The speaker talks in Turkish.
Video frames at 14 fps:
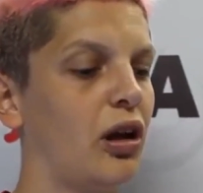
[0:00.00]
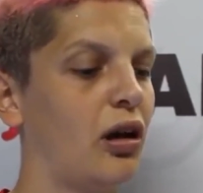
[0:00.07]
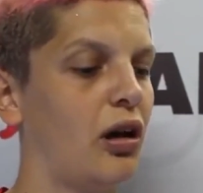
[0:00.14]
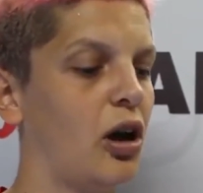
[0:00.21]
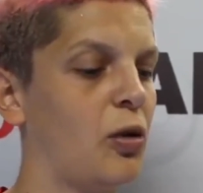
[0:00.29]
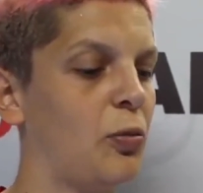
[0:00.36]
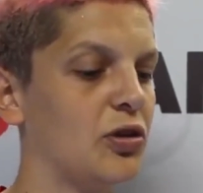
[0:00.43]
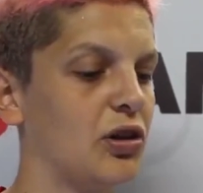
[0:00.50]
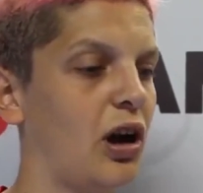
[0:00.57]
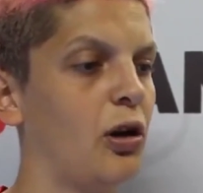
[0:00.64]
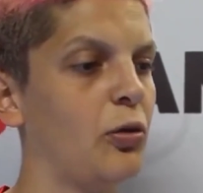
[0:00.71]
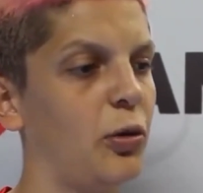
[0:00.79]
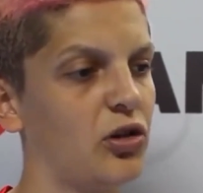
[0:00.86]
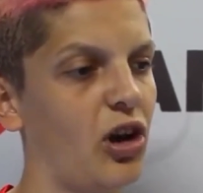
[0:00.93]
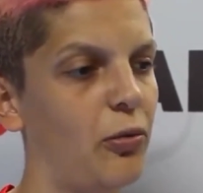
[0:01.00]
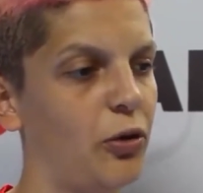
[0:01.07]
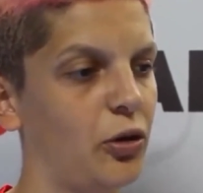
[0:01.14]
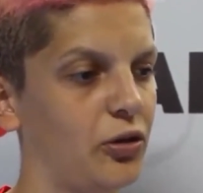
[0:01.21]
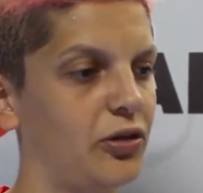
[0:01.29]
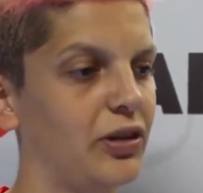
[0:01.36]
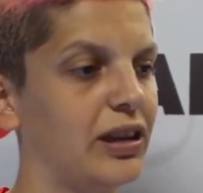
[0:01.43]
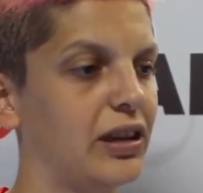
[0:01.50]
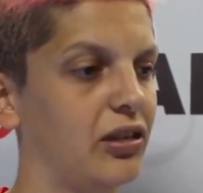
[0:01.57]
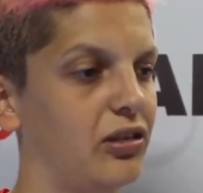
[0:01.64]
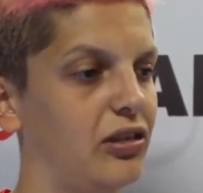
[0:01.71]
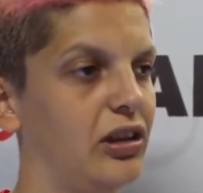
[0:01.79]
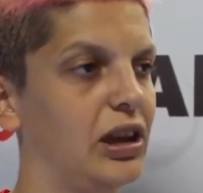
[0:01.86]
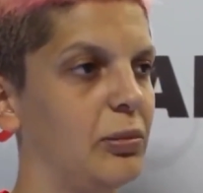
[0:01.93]
Avrupa, Avrupa Şampiyonası'nda
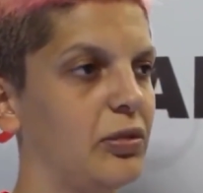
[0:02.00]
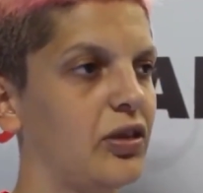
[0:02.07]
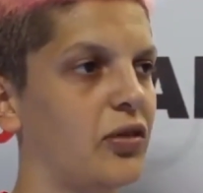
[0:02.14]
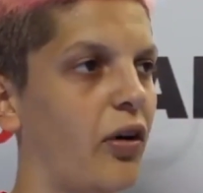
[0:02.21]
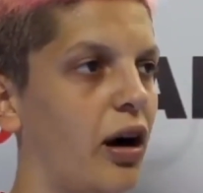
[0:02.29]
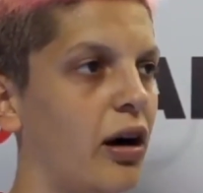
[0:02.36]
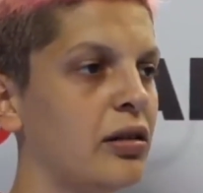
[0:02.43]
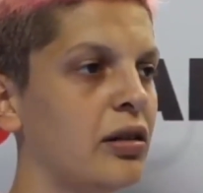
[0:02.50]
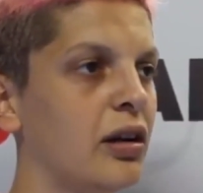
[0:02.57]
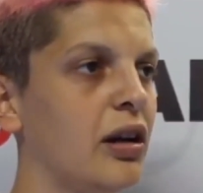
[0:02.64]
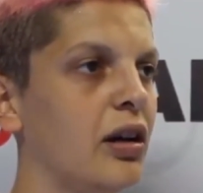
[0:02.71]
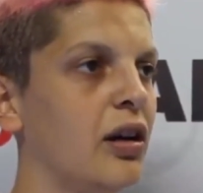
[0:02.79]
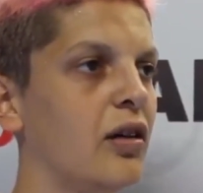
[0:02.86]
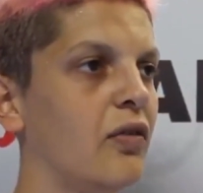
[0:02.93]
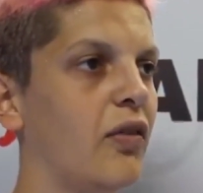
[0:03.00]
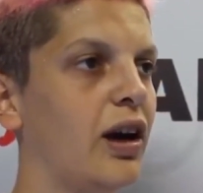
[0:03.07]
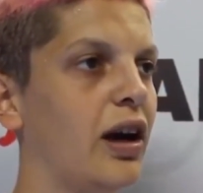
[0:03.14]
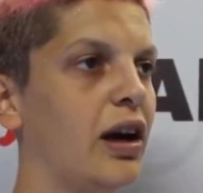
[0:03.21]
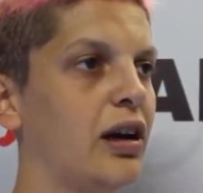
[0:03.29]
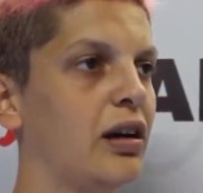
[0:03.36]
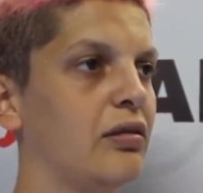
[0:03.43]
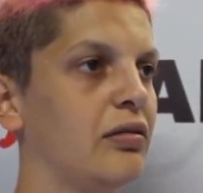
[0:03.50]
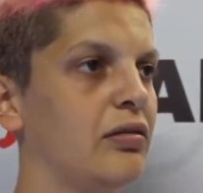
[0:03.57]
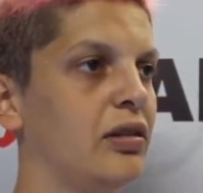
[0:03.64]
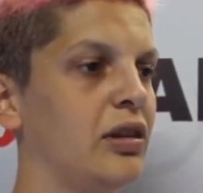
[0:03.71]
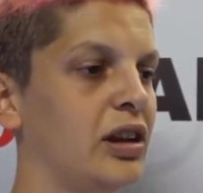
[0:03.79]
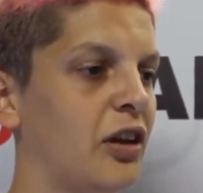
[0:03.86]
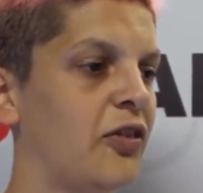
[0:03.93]
ikinciliğimiz var ve
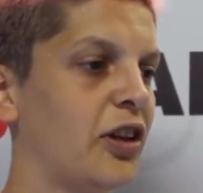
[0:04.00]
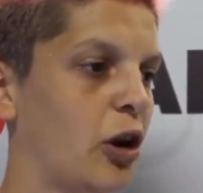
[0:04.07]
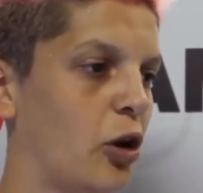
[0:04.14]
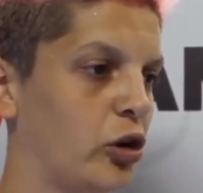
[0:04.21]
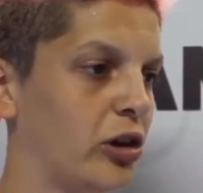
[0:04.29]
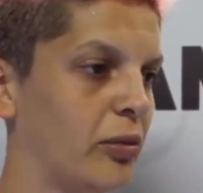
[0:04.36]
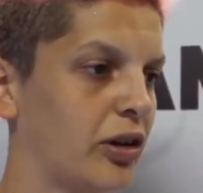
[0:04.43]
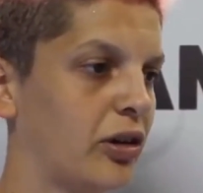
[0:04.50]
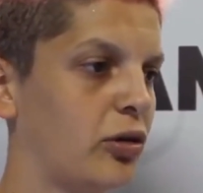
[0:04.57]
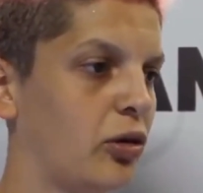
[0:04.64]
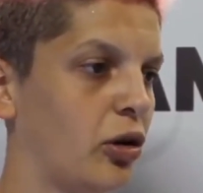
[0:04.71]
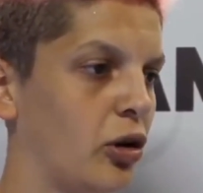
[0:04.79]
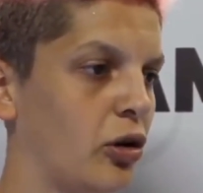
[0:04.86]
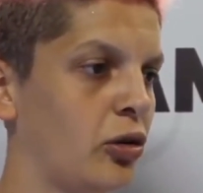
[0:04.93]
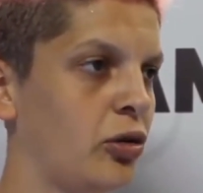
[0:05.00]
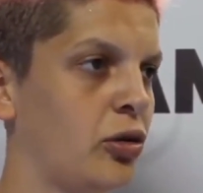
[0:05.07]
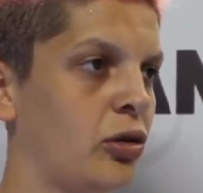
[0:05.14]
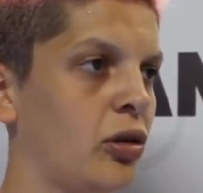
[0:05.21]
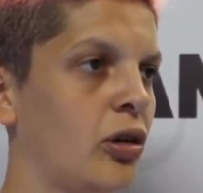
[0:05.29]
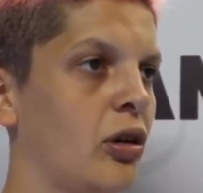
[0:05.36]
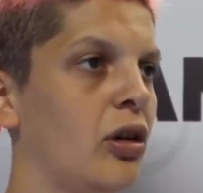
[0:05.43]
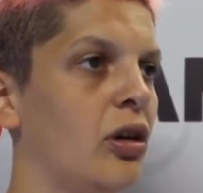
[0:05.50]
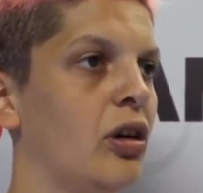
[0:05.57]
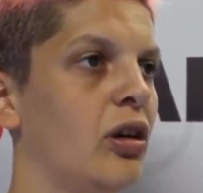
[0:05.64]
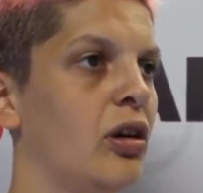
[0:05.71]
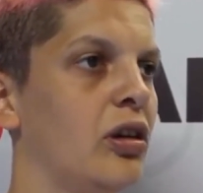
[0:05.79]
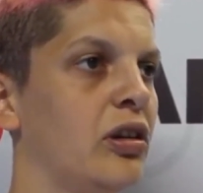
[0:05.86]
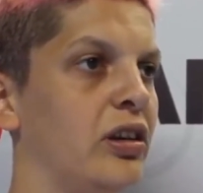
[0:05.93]
yine final oynamak istiyoruz.
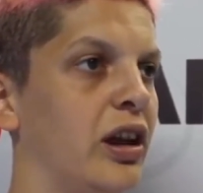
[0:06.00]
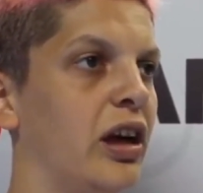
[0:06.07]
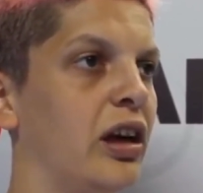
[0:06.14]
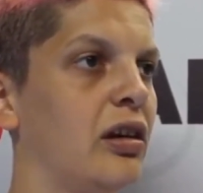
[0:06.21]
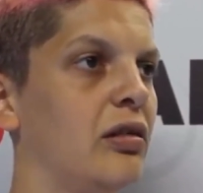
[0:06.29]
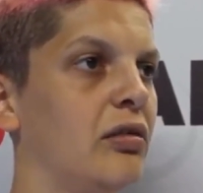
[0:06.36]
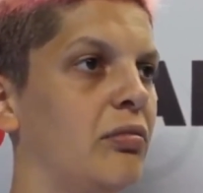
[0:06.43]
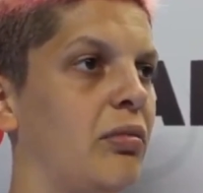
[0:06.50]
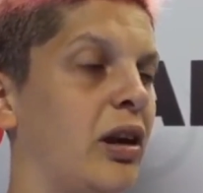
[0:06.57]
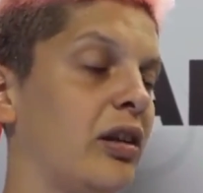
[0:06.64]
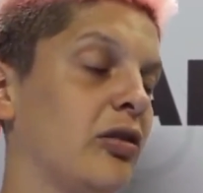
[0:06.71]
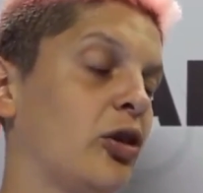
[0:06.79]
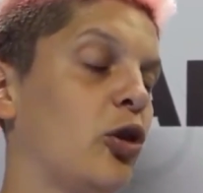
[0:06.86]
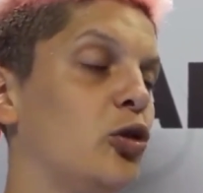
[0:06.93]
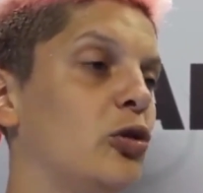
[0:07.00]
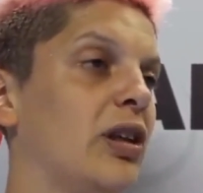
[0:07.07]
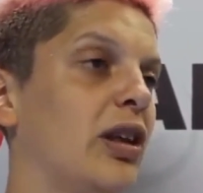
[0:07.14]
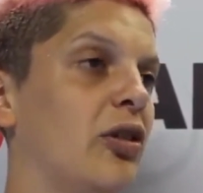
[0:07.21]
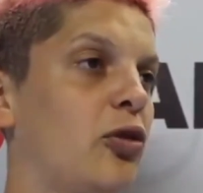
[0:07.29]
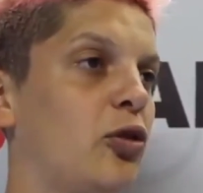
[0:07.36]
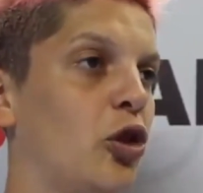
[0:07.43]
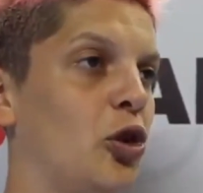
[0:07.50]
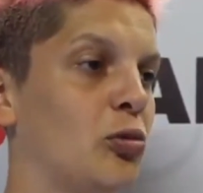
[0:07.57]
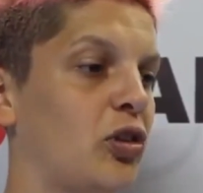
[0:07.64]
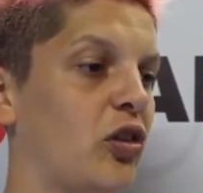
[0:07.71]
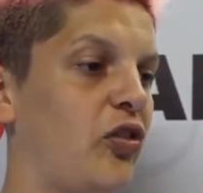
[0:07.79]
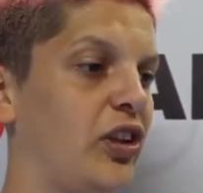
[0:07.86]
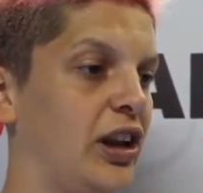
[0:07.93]
Yine ben gönülden
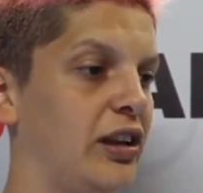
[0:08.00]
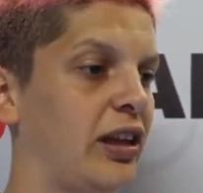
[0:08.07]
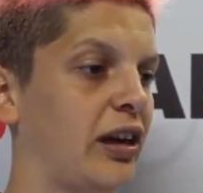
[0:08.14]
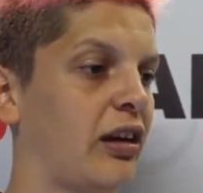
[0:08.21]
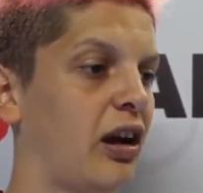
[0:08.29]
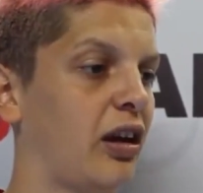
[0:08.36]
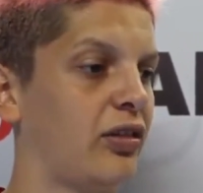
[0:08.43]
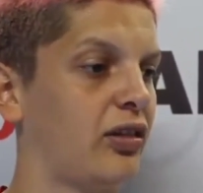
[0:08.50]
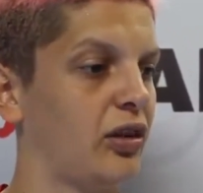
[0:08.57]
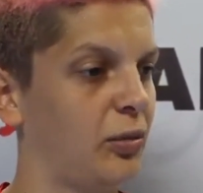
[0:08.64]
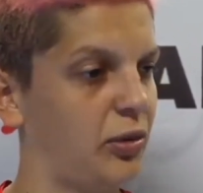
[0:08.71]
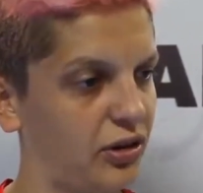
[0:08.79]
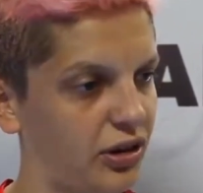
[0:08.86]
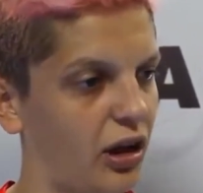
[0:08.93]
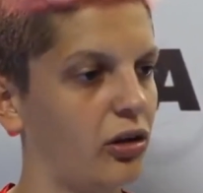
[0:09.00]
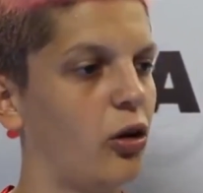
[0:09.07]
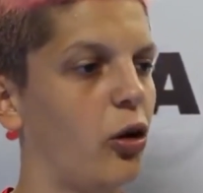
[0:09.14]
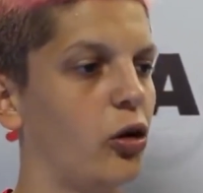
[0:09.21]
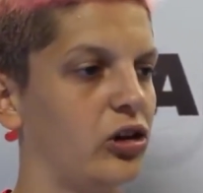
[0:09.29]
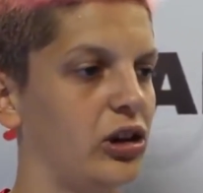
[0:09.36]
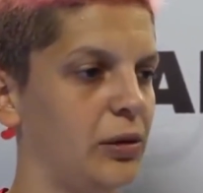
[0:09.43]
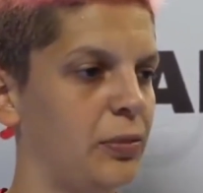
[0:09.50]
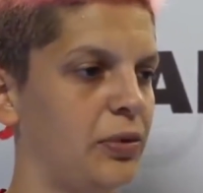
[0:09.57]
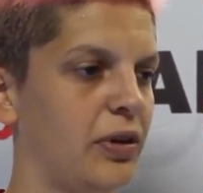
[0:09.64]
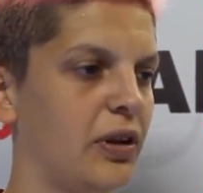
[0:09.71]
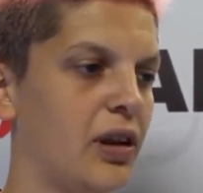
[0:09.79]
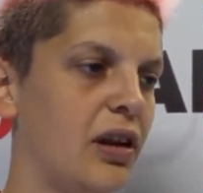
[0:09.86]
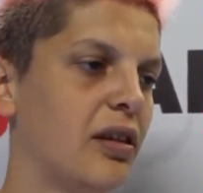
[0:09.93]
istiyorum ki finali tekrar Sırbistan'la oynayıp
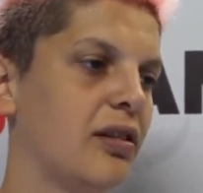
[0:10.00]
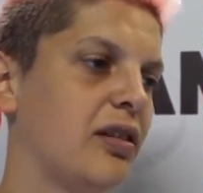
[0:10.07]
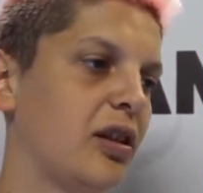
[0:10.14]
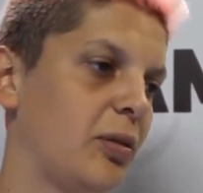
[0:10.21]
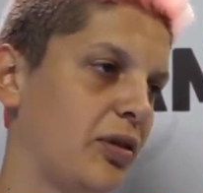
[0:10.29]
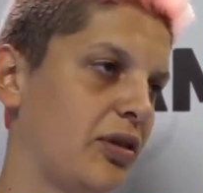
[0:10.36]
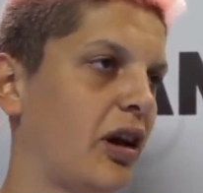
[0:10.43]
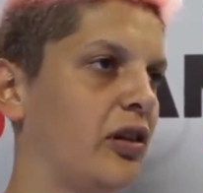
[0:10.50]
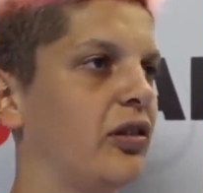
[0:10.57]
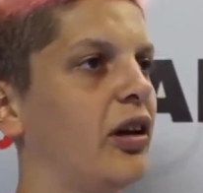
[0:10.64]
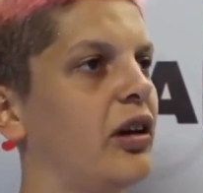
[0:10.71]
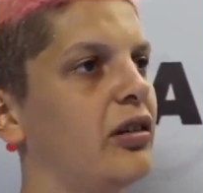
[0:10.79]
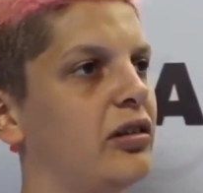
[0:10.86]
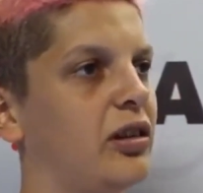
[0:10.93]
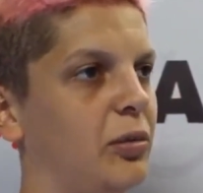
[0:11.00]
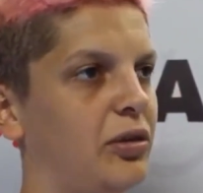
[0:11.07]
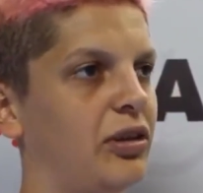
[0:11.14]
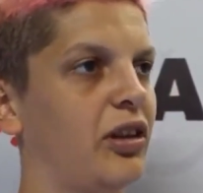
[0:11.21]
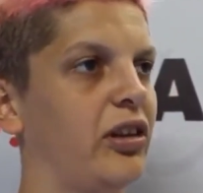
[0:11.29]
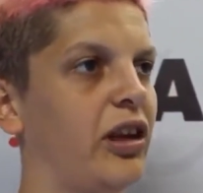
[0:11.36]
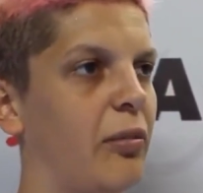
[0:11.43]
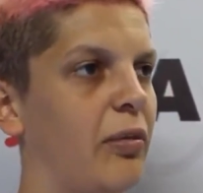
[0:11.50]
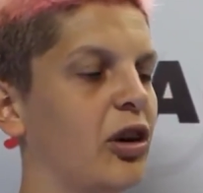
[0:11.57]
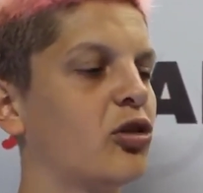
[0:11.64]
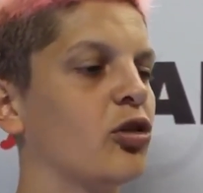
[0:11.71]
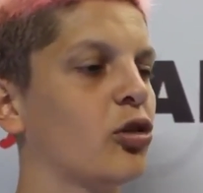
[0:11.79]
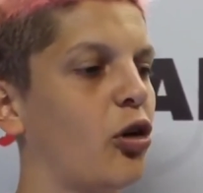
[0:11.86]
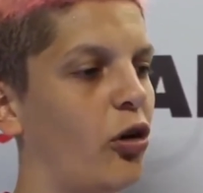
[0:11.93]
Sırbistan'da Sırbistan'ı
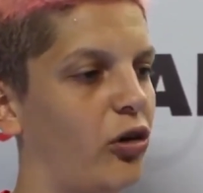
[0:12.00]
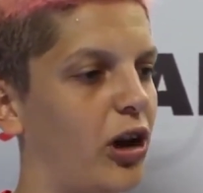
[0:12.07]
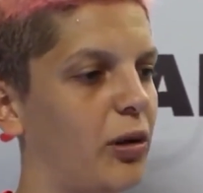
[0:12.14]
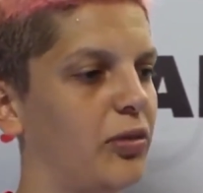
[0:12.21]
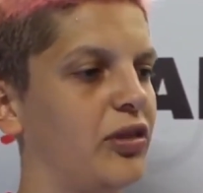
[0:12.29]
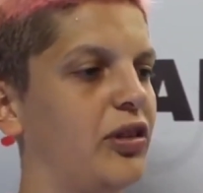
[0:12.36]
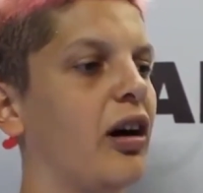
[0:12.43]
yenmek çünkü onlar bizi